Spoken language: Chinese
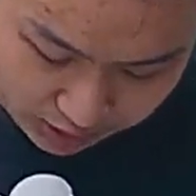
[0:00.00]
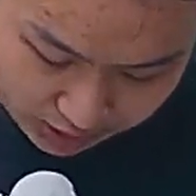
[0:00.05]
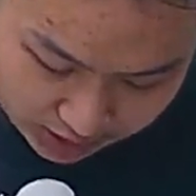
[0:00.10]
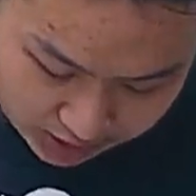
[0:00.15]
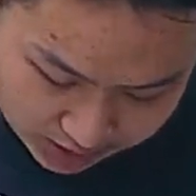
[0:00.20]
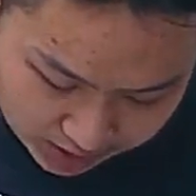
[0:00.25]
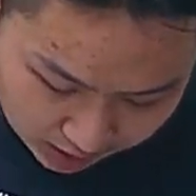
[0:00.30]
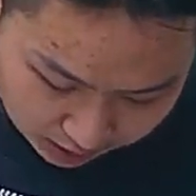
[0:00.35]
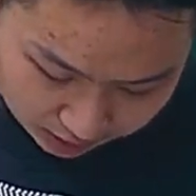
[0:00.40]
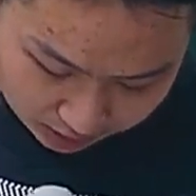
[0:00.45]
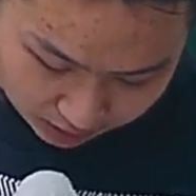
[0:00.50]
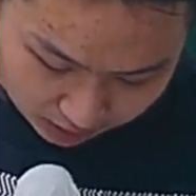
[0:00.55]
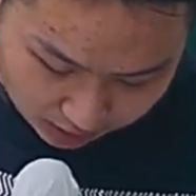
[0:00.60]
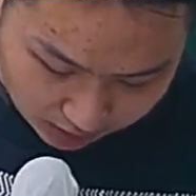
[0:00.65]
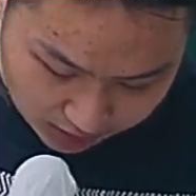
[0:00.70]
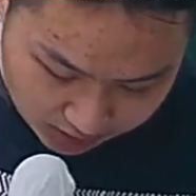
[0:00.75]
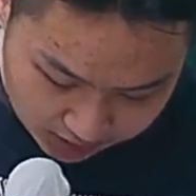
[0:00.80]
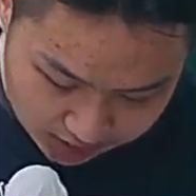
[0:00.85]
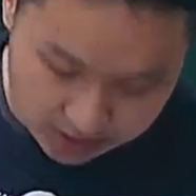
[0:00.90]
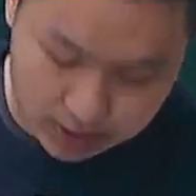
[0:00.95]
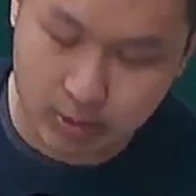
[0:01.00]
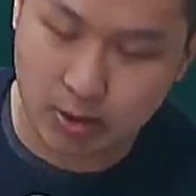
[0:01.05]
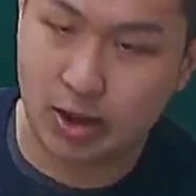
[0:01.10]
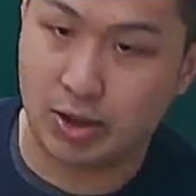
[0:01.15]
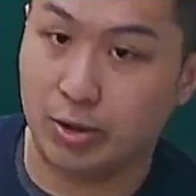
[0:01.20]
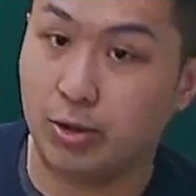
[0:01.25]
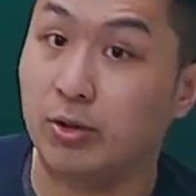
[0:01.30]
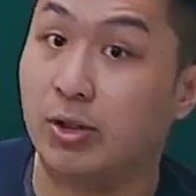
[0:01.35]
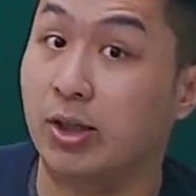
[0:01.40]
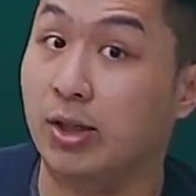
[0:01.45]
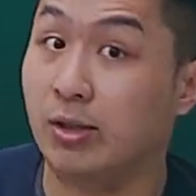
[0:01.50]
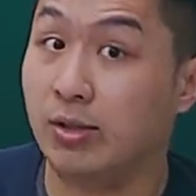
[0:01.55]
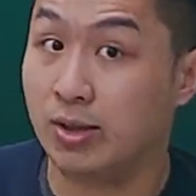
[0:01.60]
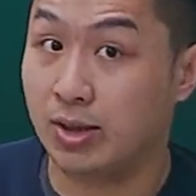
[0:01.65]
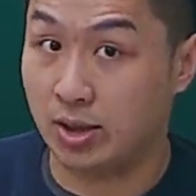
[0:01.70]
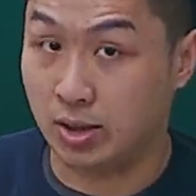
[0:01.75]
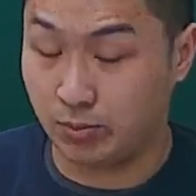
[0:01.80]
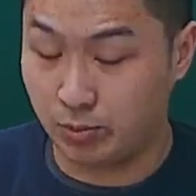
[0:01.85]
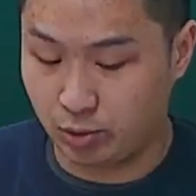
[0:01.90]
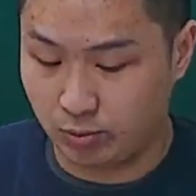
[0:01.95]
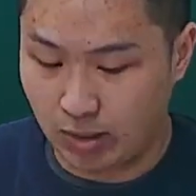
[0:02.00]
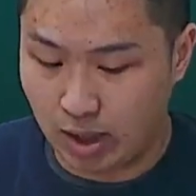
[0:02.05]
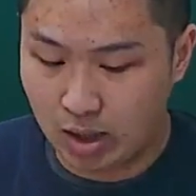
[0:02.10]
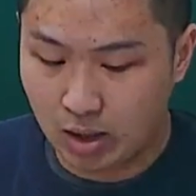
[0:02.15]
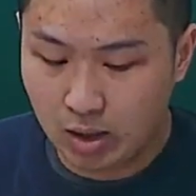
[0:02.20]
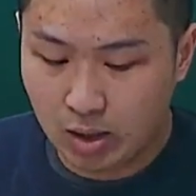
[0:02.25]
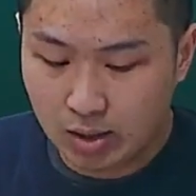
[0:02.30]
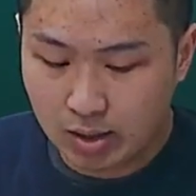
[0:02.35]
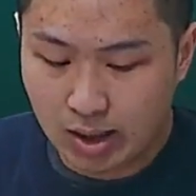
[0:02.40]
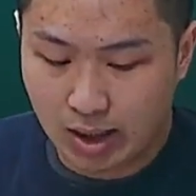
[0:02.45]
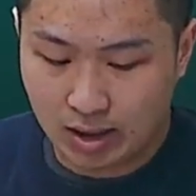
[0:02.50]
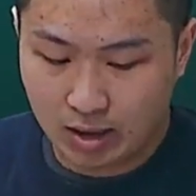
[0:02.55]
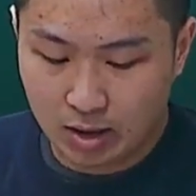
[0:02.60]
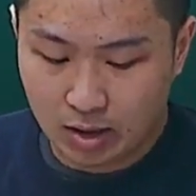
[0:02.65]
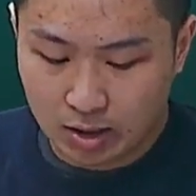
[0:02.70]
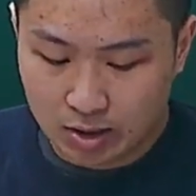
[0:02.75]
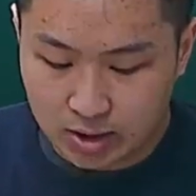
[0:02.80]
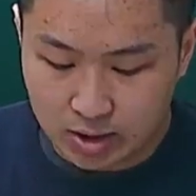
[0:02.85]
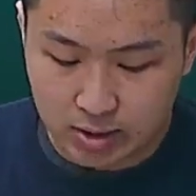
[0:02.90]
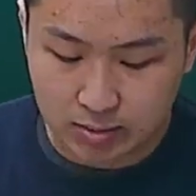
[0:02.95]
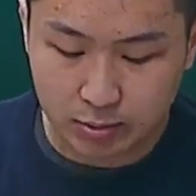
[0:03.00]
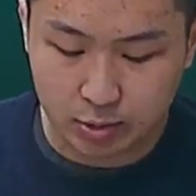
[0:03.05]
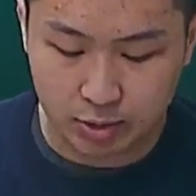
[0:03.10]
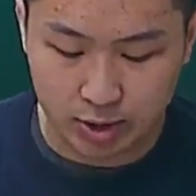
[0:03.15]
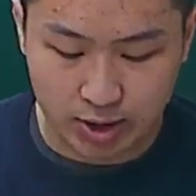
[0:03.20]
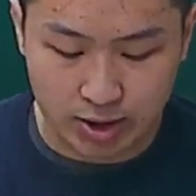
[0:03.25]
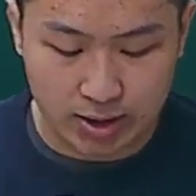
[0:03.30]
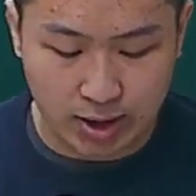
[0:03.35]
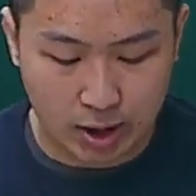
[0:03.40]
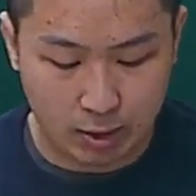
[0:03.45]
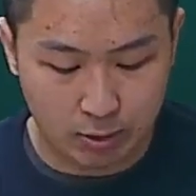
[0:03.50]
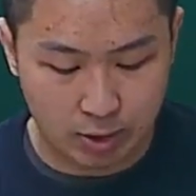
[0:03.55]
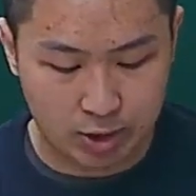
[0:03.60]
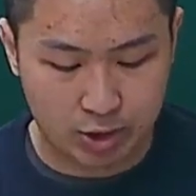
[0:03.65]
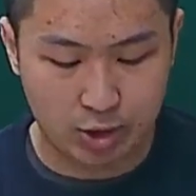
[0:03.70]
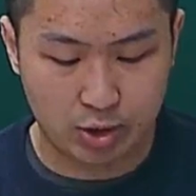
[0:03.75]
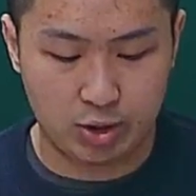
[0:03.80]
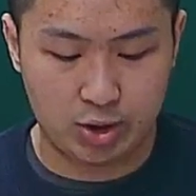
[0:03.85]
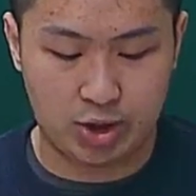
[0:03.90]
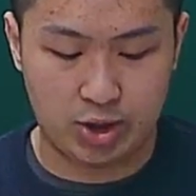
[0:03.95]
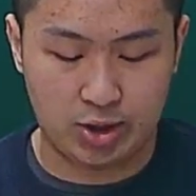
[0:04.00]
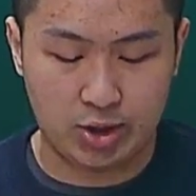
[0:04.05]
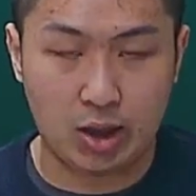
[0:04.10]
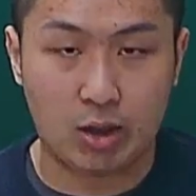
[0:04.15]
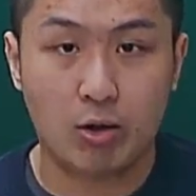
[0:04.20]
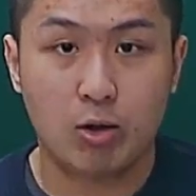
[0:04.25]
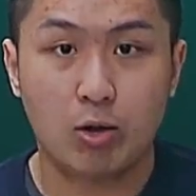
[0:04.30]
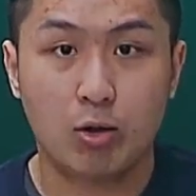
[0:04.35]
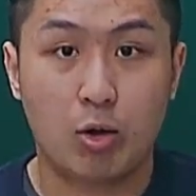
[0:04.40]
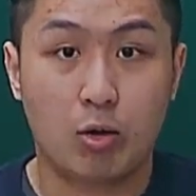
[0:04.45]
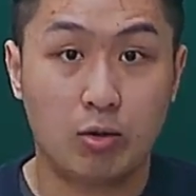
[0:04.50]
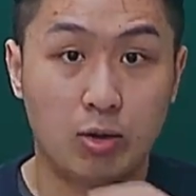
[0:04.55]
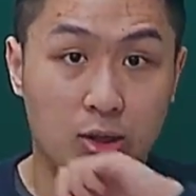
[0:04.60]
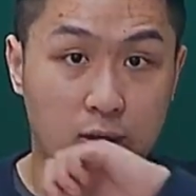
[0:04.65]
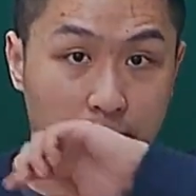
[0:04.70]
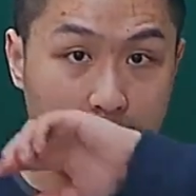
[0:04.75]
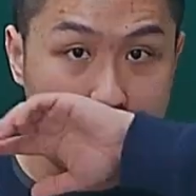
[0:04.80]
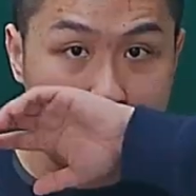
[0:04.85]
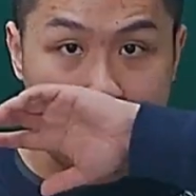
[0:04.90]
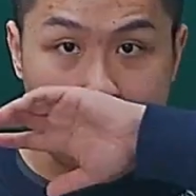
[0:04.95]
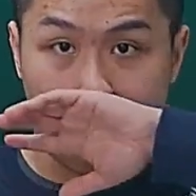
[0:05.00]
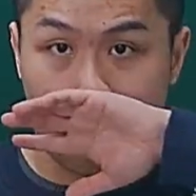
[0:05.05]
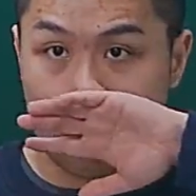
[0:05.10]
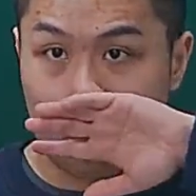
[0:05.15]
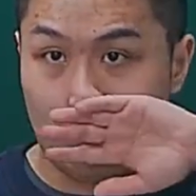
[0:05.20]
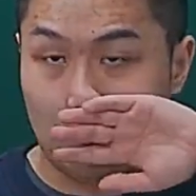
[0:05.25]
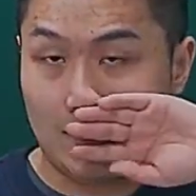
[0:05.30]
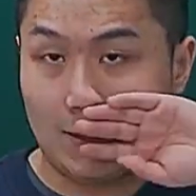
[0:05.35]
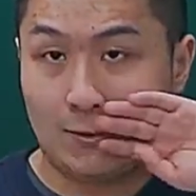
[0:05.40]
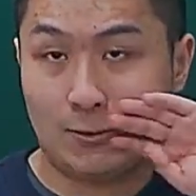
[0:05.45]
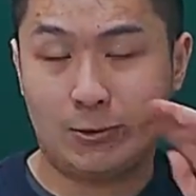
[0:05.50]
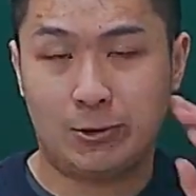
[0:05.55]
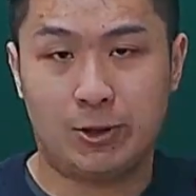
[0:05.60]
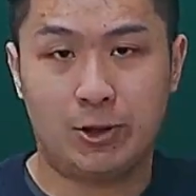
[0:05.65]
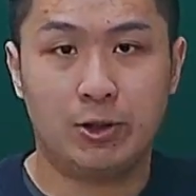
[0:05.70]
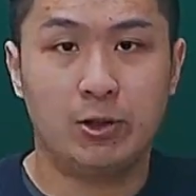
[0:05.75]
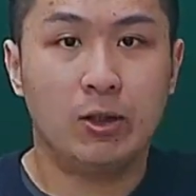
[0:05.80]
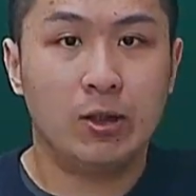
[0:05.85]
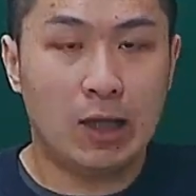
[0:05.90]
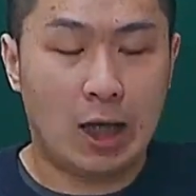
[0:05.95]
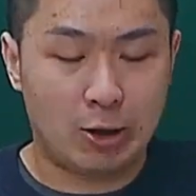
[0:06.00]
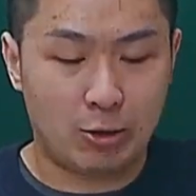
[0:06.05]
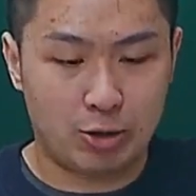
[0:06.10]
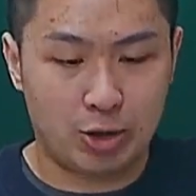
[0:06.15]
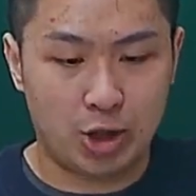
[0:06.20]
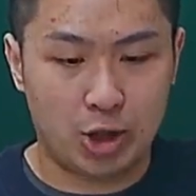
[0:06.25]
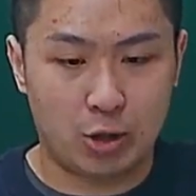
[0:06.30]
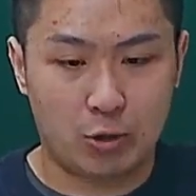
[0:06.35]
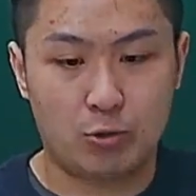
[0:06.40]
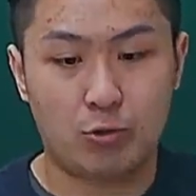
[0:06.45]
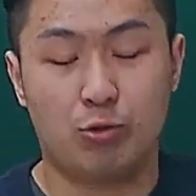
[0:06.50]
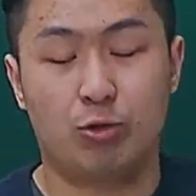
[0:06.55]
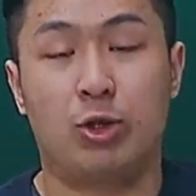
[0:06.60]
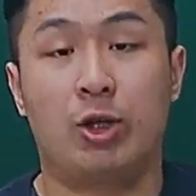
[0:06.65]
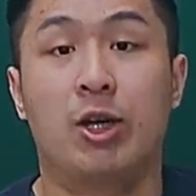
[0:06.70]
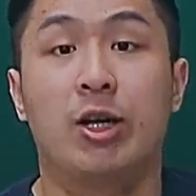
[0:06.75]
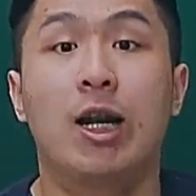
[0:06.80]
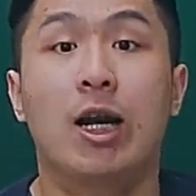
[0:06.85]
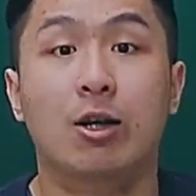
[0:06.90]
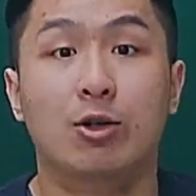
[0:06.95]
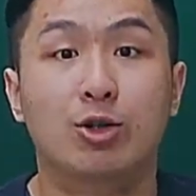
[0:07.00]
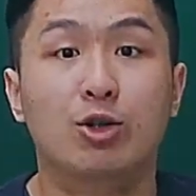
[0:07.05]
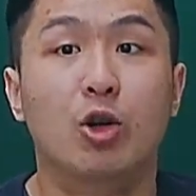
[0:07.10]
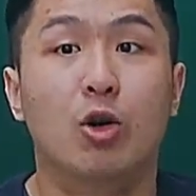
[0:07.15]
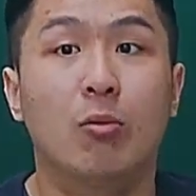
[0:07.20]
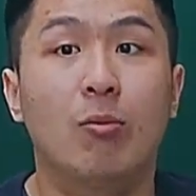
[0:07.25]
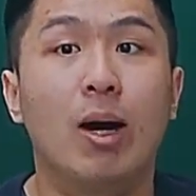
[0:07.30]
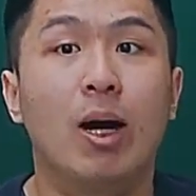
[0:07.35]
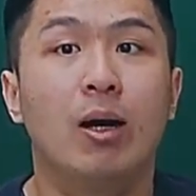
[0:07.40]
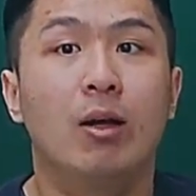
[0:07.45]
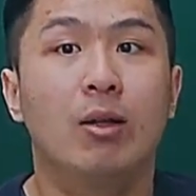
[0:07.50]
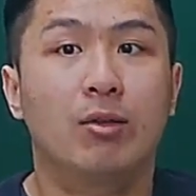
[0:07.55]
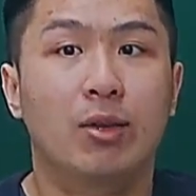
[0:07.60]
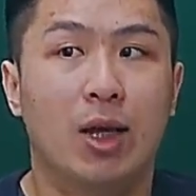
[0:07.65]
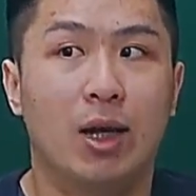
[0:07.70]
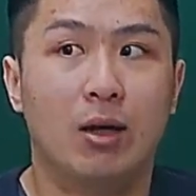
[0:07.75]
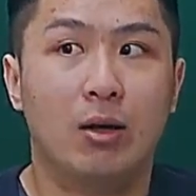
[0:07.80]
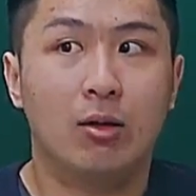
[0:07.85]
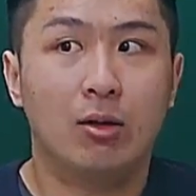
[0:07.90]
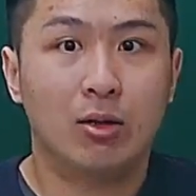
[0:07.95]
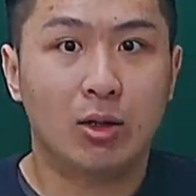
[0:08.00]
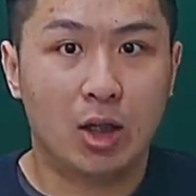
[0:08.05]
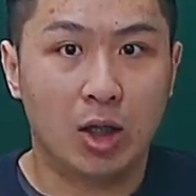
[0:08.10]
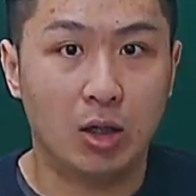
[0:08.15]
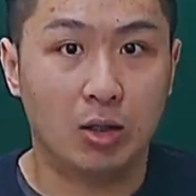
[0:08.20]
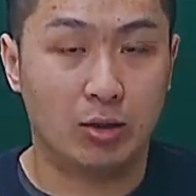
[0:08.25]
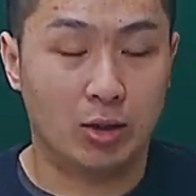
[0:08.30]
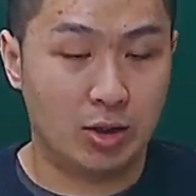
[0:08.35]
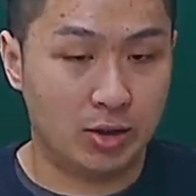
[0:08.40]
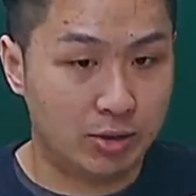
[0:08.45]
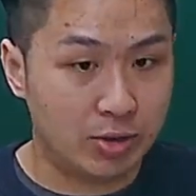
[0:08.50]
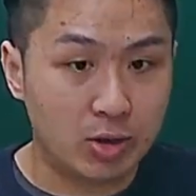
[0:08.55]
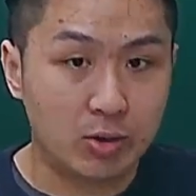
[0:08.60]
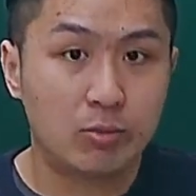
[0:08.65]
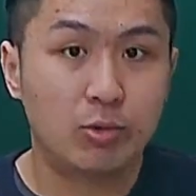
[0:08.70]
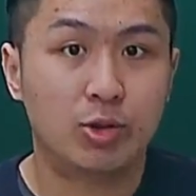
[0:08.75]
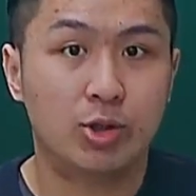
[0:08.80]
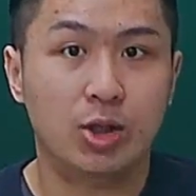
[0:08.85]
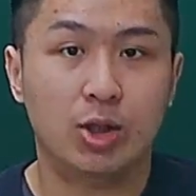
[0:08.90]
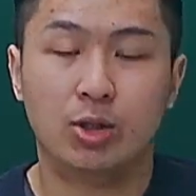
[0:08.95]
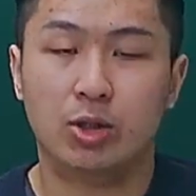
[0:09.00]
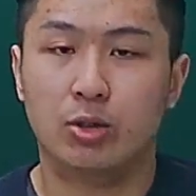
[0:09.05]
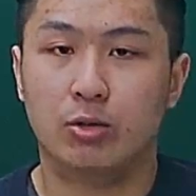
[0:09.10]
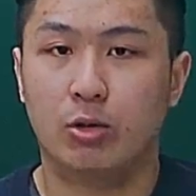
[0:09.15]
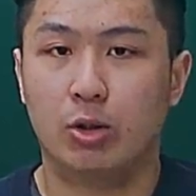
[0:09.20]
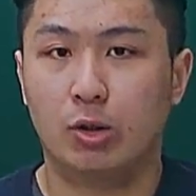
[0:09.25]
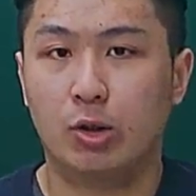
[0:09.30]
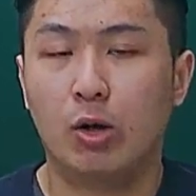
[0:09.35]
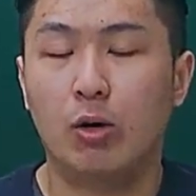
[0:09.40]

一项的7款，又提到私募嘛，那私募应该会涉及到公司的业务执行，就是它就是一个股权的让售嘛，那可能私募甚至会